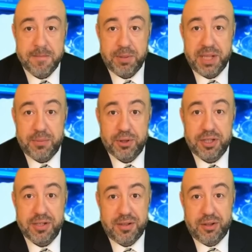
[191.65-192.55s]
Потому
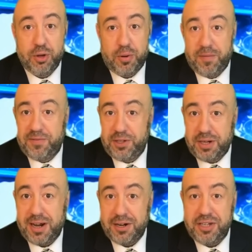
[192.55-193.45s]
что до
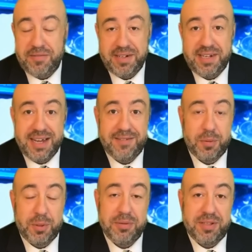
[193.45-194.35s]
вчерашнего дня, в
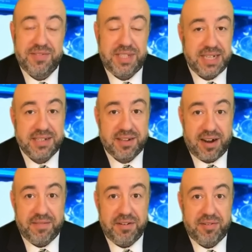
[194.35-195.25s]
общем-то, всех
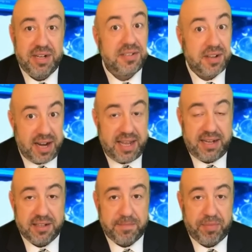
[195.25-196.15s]
сравнивали с
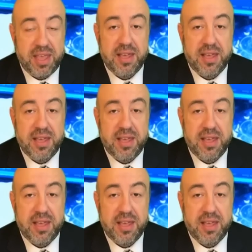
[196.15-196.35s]
Рейганом.